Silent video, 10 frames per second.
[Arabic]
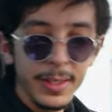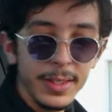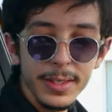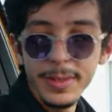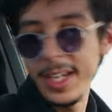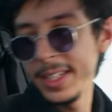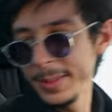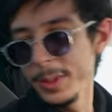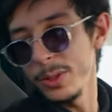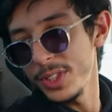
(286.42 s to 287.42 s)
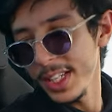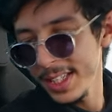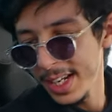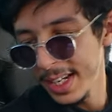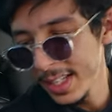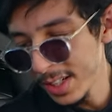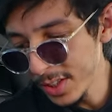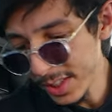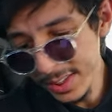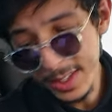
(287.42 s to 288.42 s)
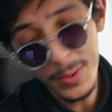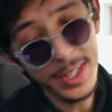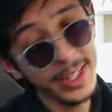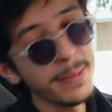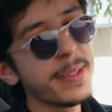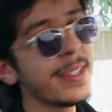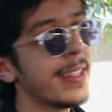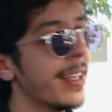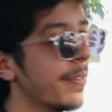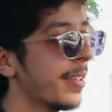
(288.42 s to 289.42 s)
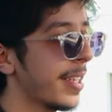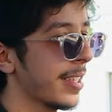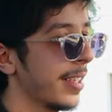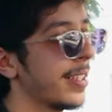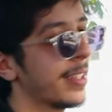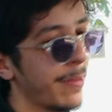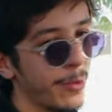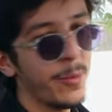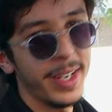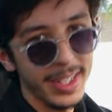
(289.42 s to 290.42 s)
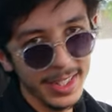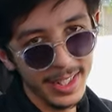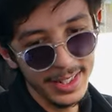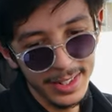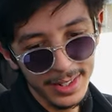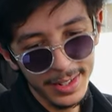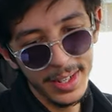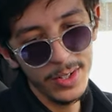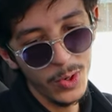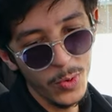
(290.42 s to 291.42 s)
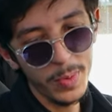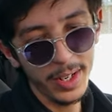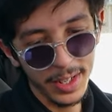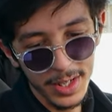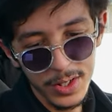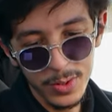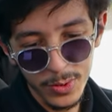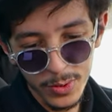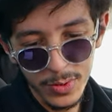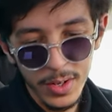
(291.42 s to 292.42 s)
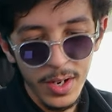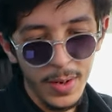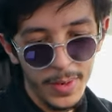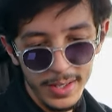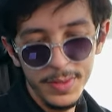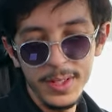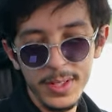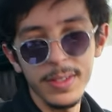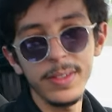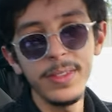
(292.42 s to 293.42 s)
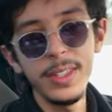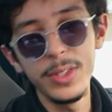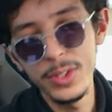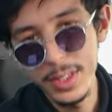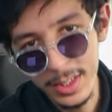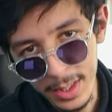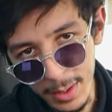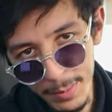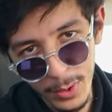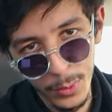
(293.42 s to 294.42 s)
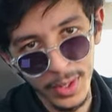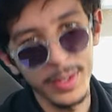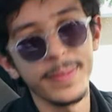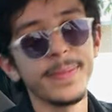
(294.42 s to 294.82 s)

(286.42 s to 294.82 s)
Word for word: آه، انا من عشاق صراحه الانكانتارا ولكن بزاف الناس غادي يتفقوا معايا على هذه القضيه انه ما كرهناش يكون واحد الفينيسيون اللي تجينا بالكوير